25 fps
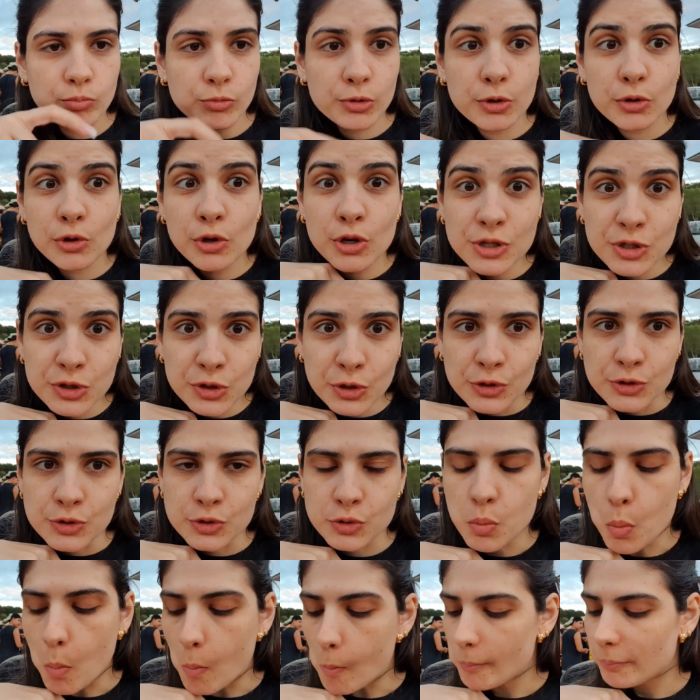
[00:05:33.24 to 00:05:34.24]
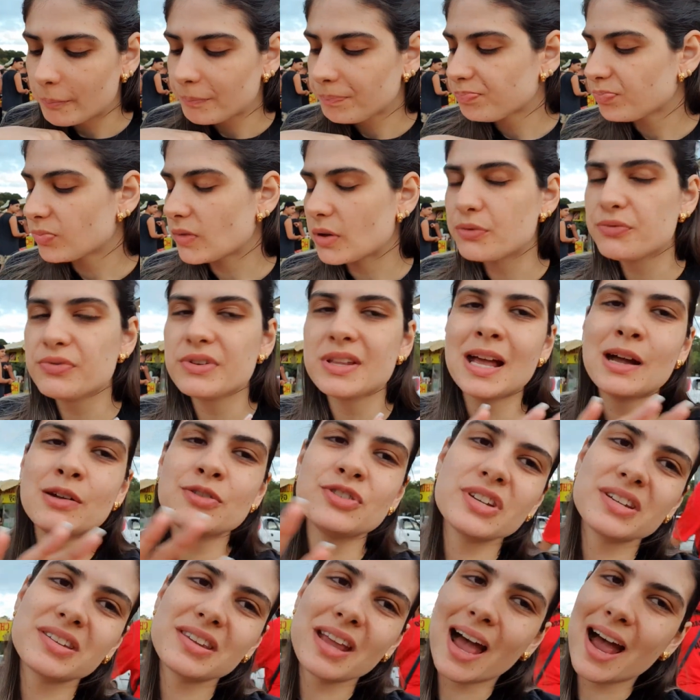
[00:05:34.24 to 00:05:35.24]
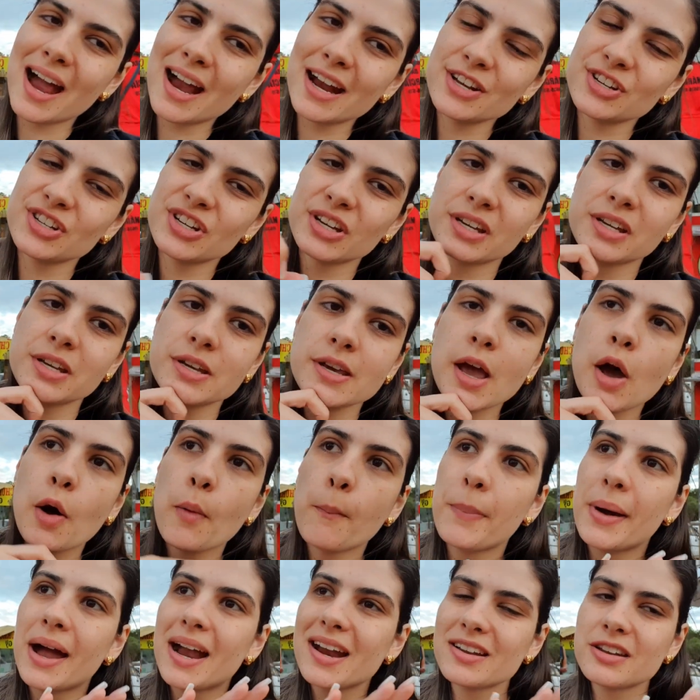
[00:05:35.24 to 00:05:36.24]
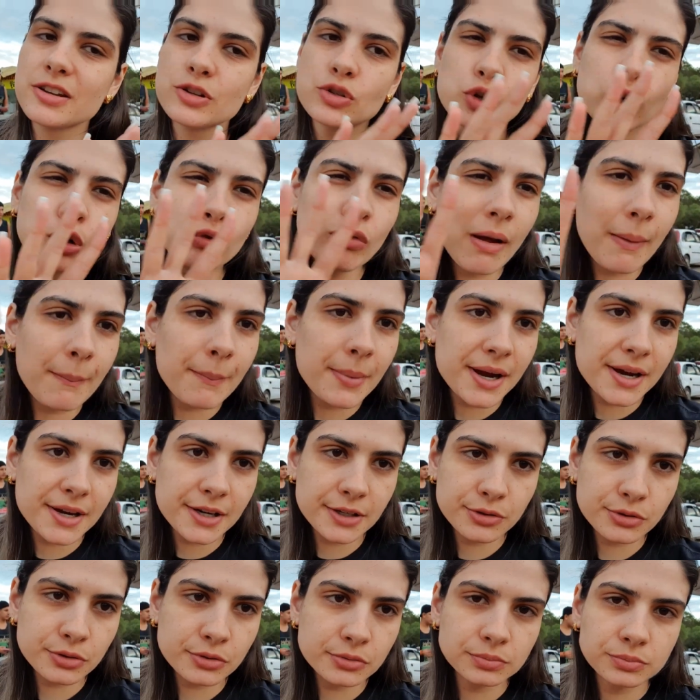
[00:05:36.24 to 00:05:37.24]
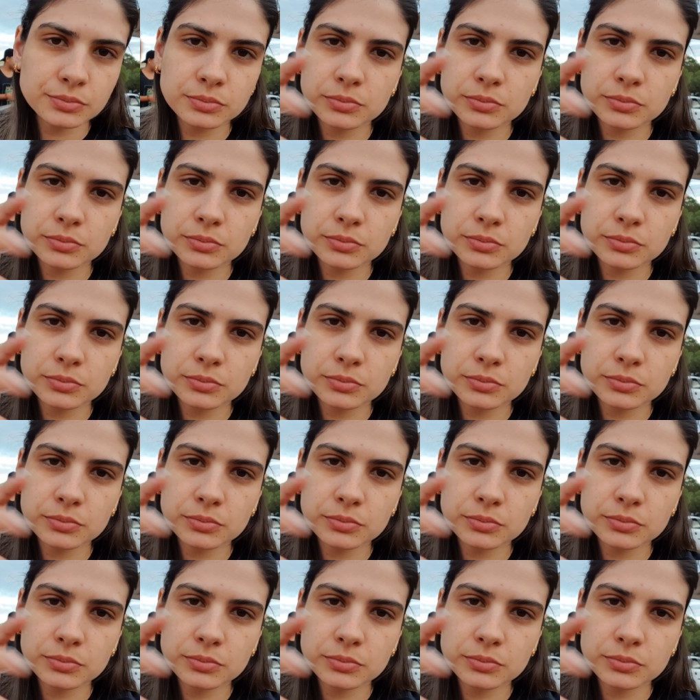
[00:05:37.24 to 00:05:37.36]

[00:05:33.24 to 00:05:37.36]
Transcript: Muito gostoso final de tarde, aqui é um parque todo aberto,